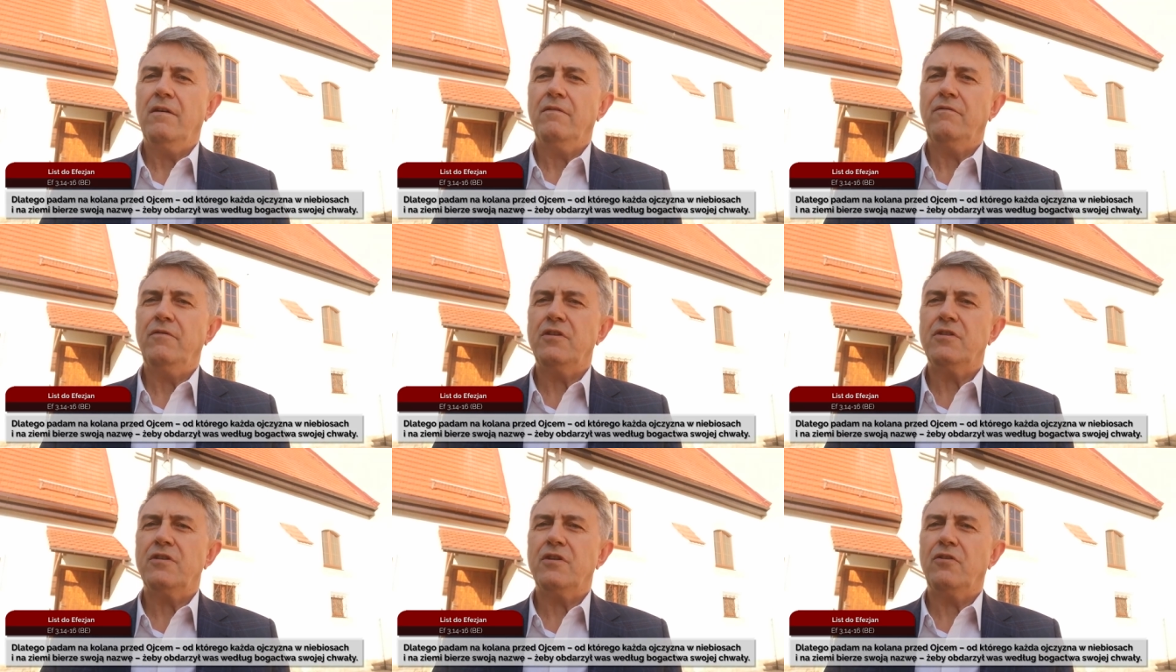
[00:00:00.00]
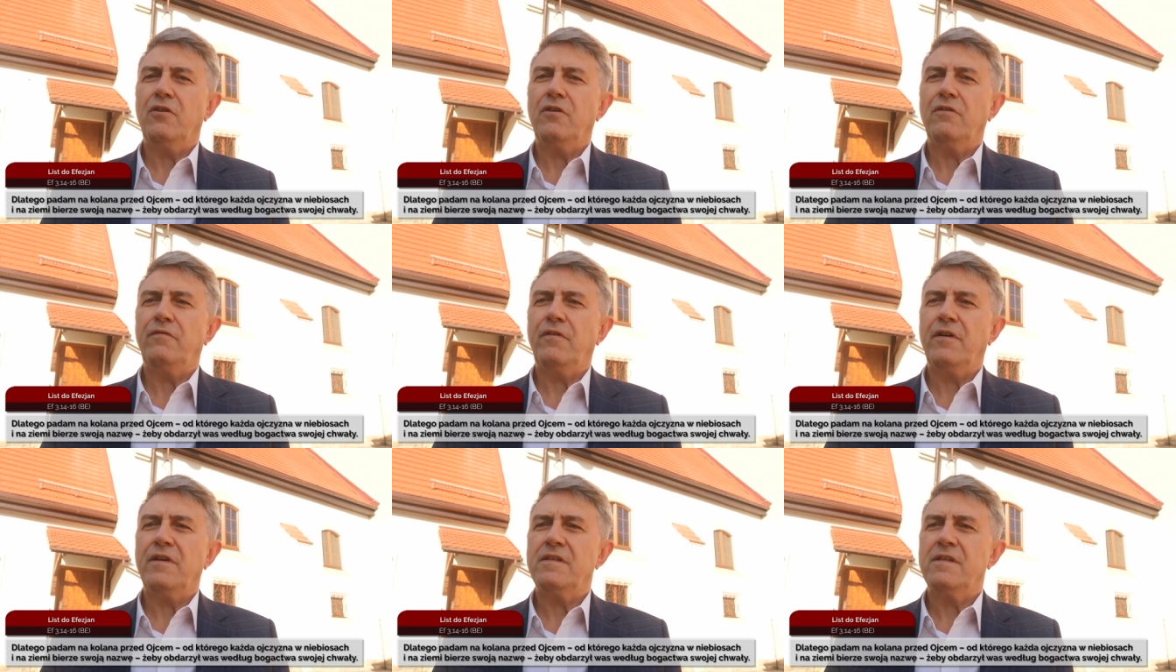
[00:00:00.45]
w liście do
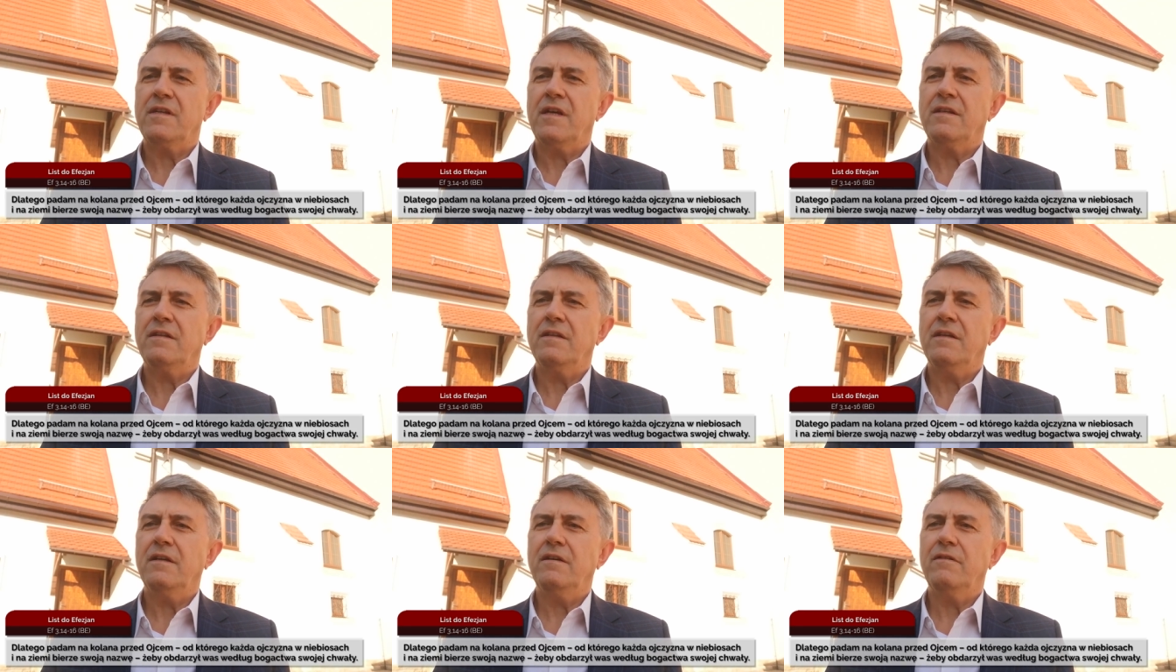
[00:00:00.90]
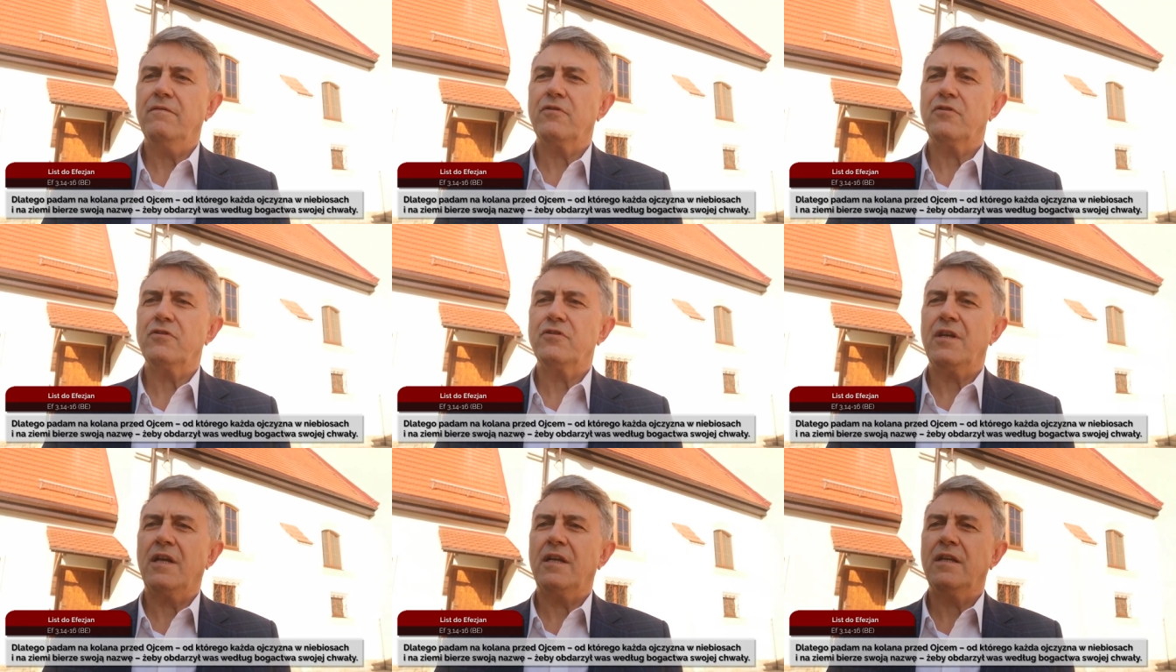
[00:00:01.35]
Efezjan w
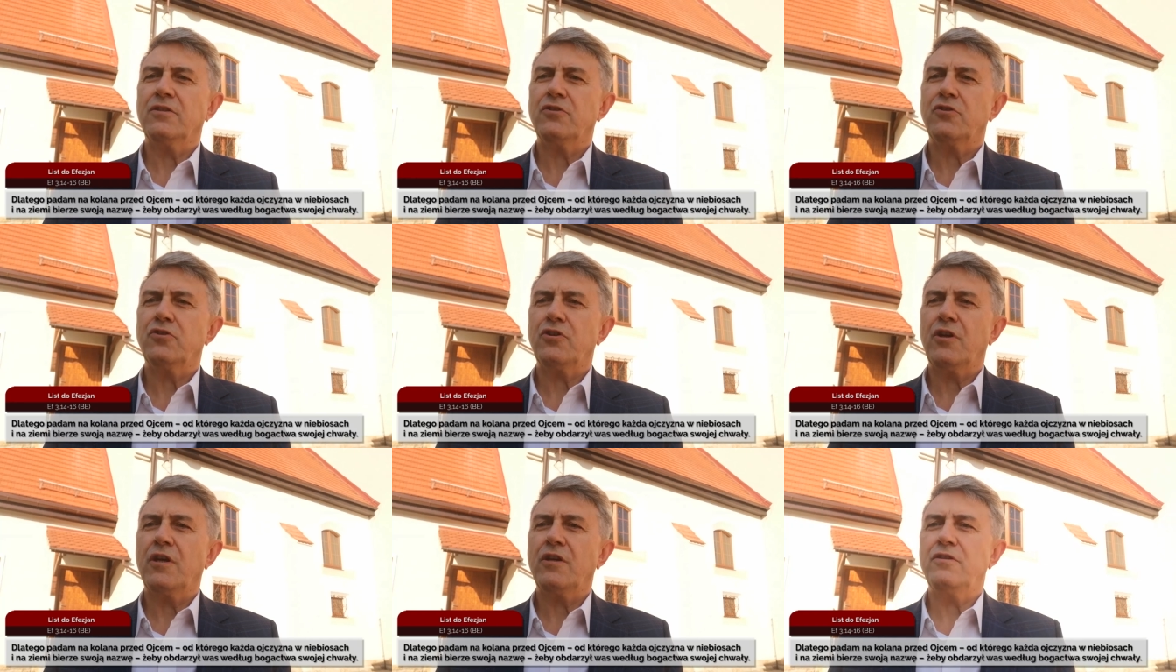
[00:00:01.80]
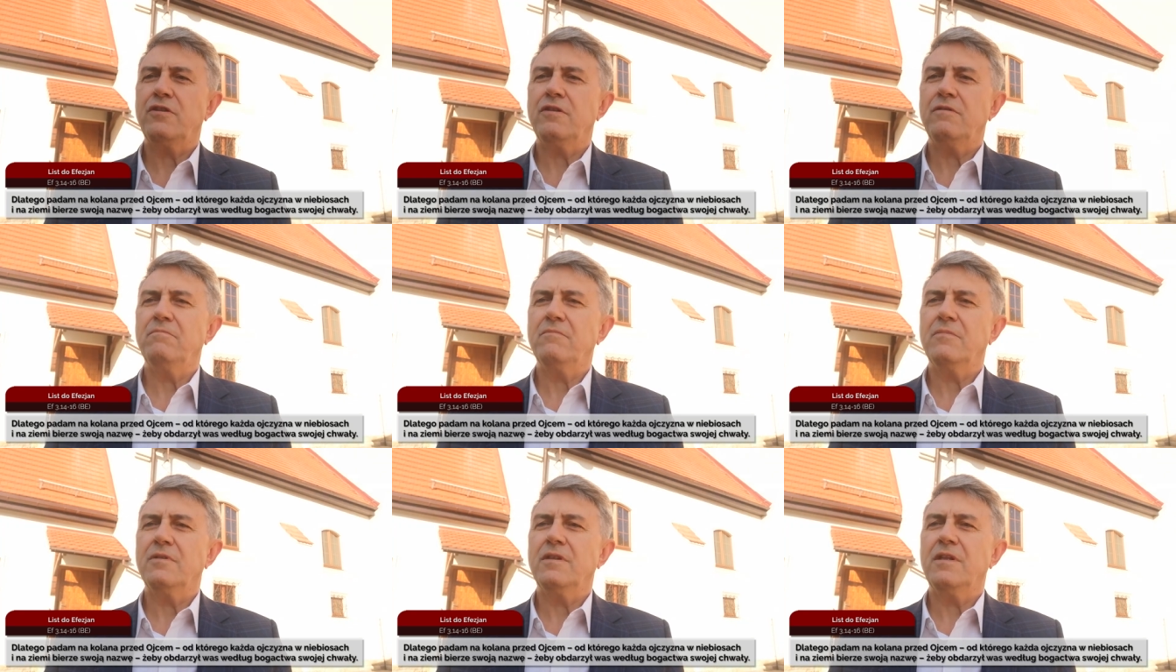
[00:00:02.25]
rozdziale
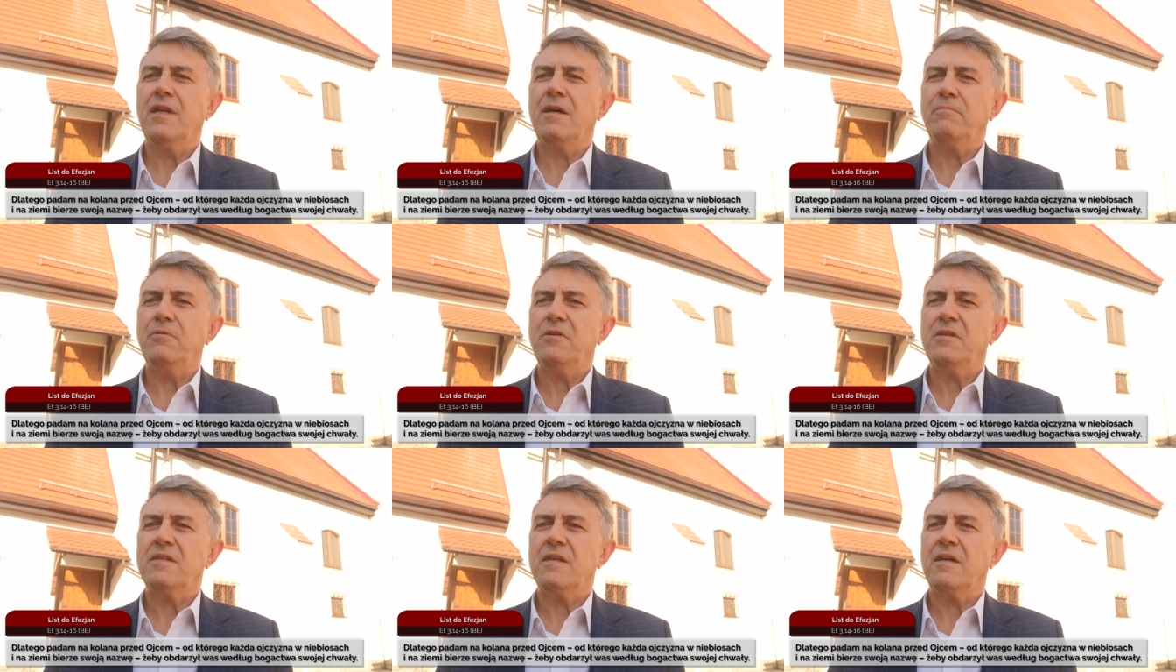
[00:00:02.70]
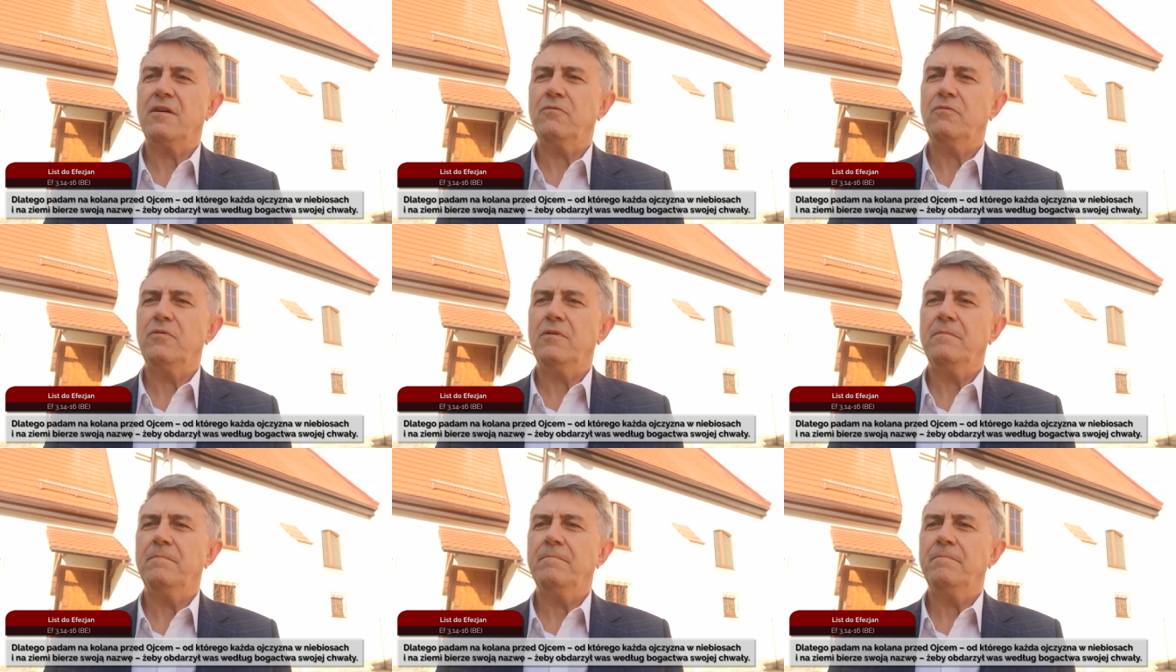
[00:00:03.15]
trzecim napisał: